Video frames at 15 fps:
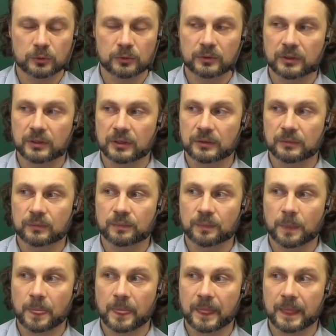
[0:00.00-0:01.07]
А,
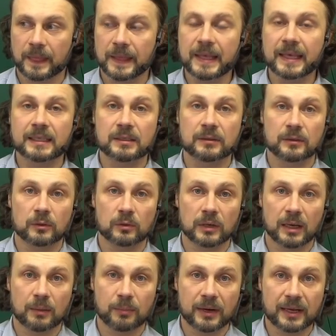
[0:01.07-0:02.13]
нет
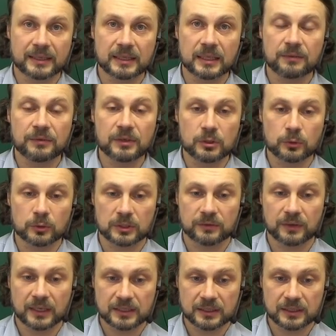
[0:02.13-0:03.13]
обратной видеосвязи,